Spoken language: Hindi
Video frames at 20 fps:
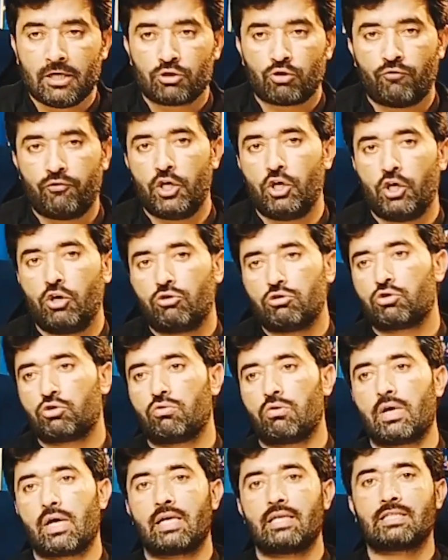तो वीडियो को
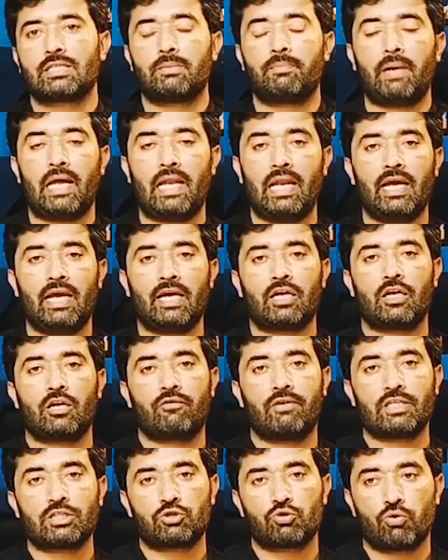शुरू करने से पहले एक
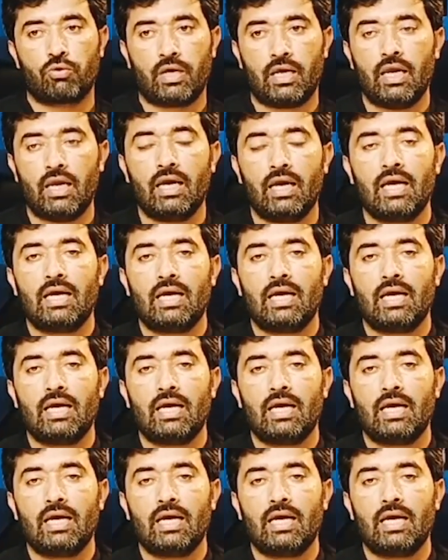रिक्वेस्ट होगी